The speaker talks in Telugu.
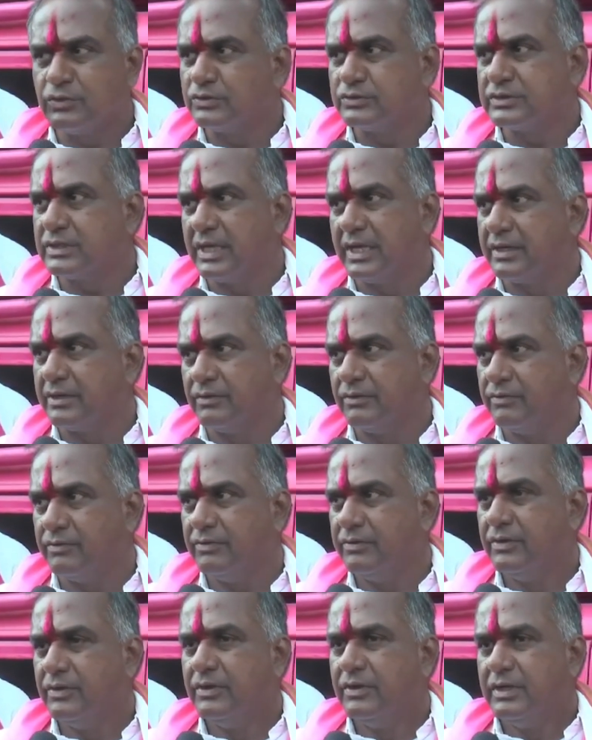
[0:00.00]
ఆశతో
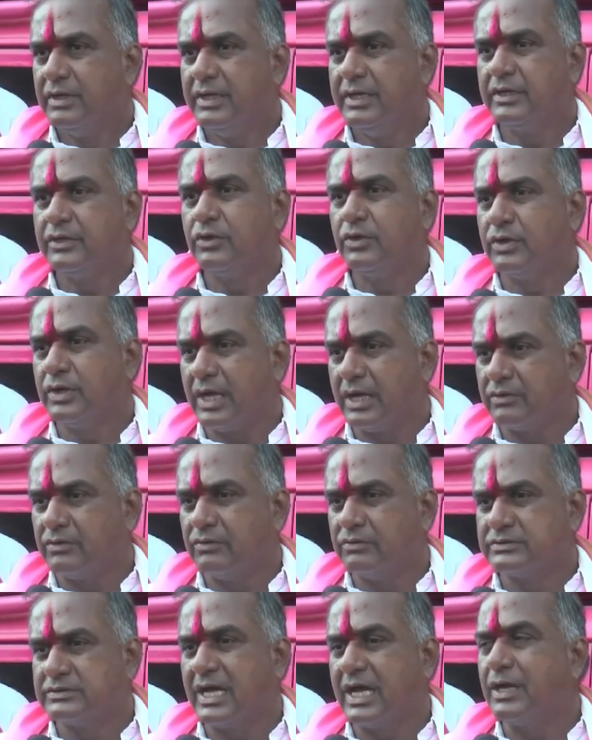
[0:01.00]
వస్తలేను ఏదో
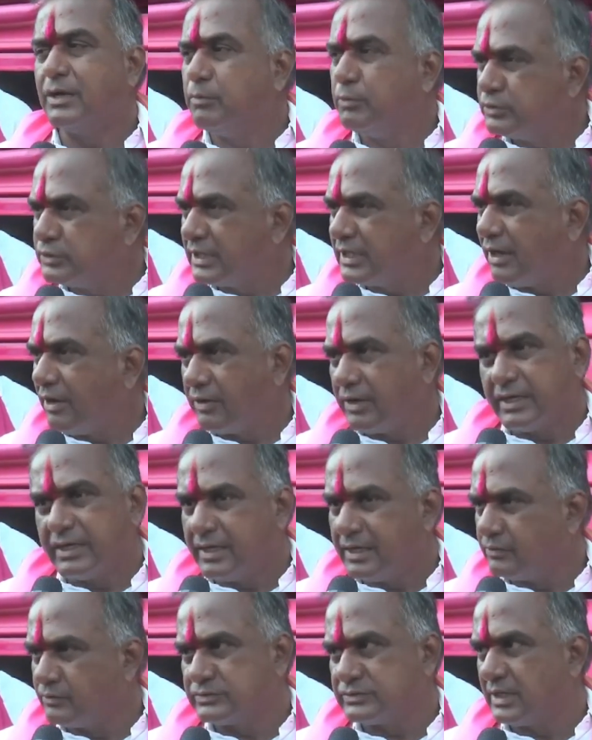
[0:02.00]
నాకు సానుభూతి
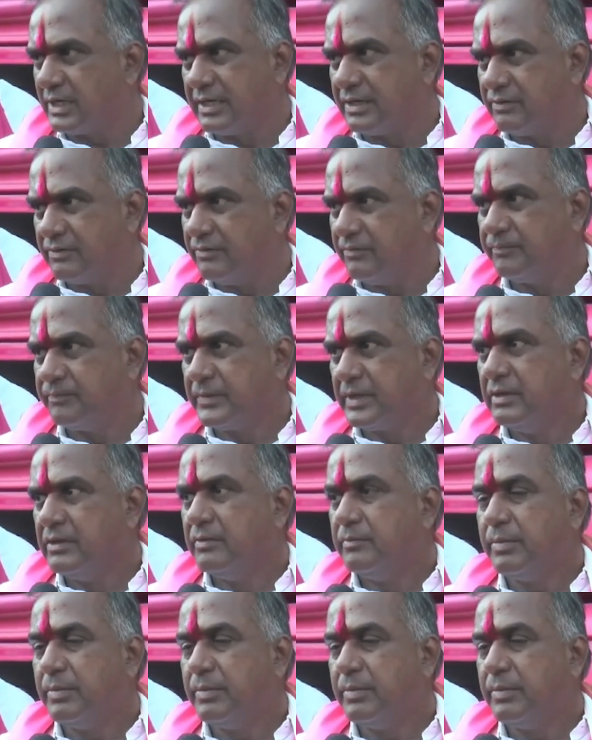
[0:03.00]
కావాలని నేను వస్తలేను